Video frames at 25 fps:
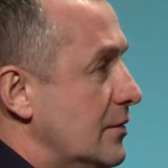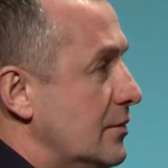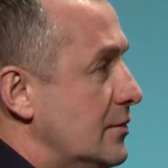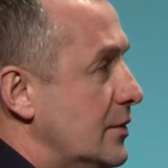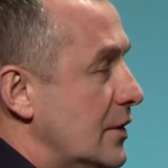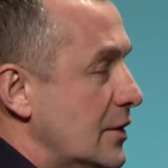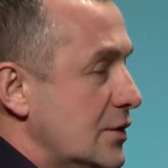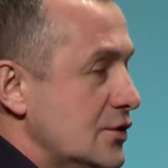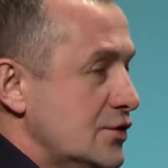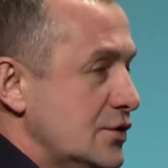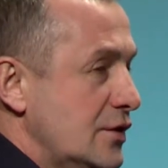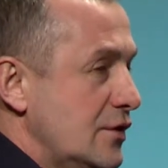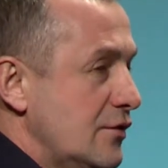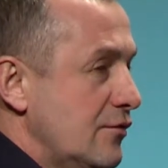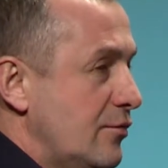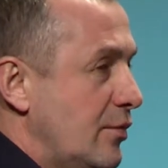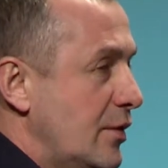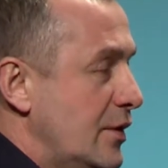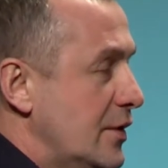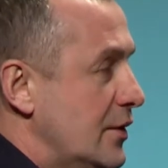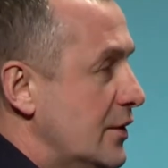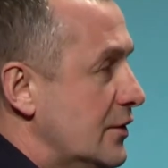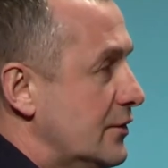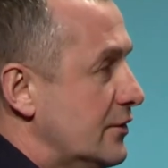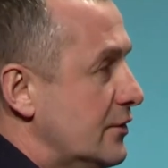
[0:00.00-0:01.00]
меня ложили в
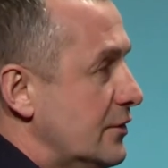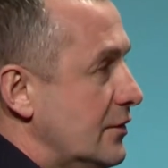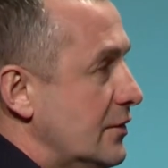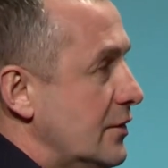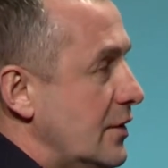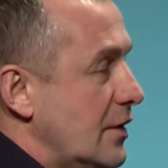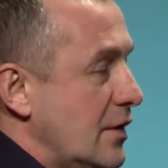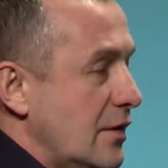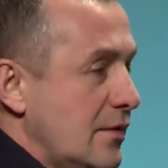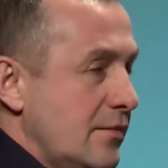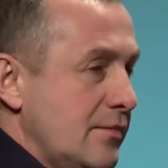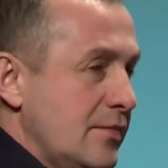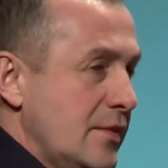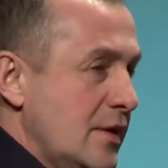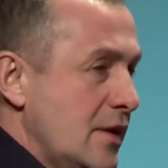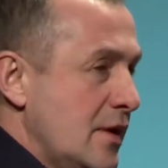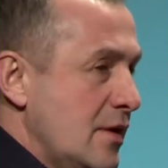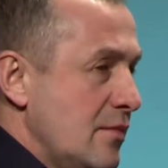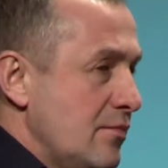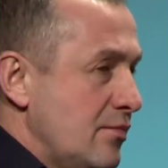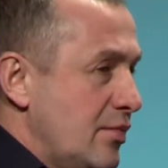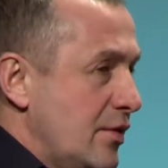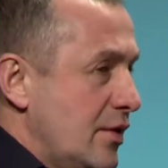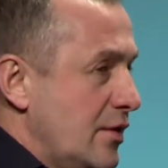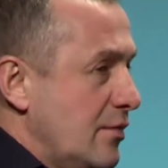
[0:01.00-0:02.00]
больнице, я
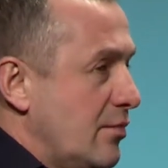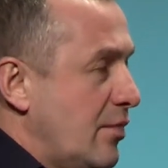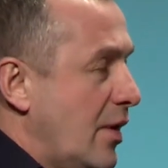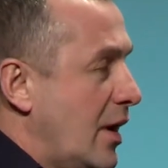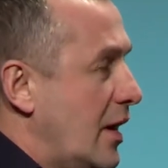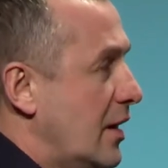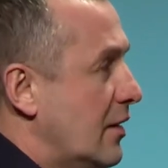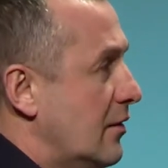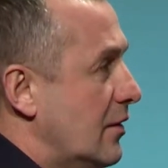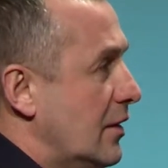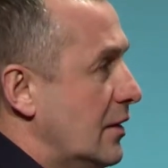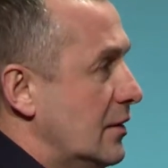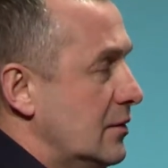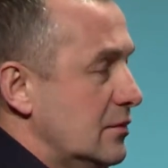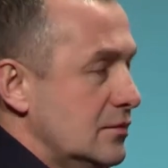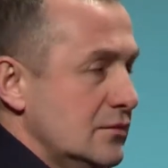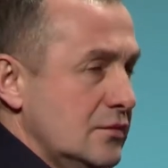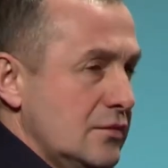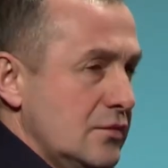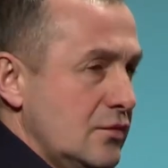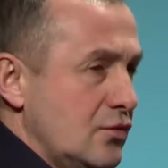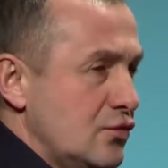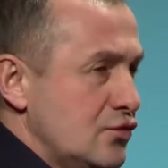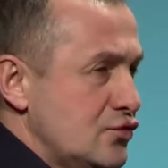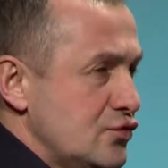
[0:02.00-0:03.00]
перебаливал
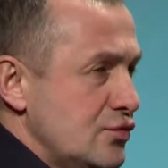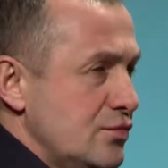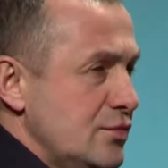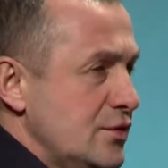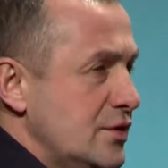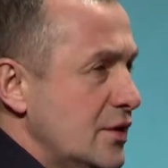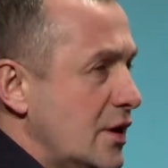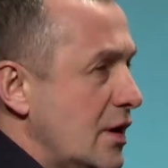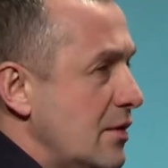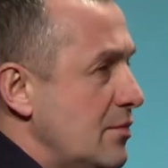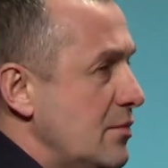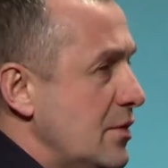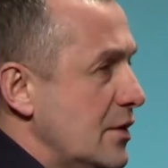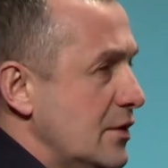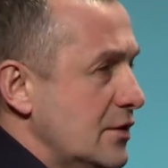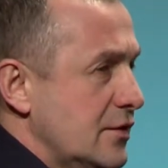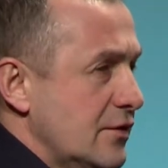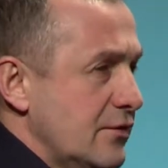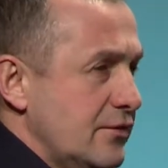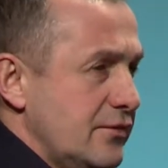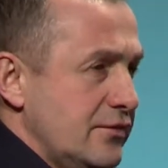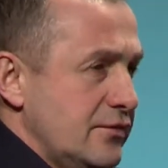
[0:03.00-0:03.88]
кучу медикаментов.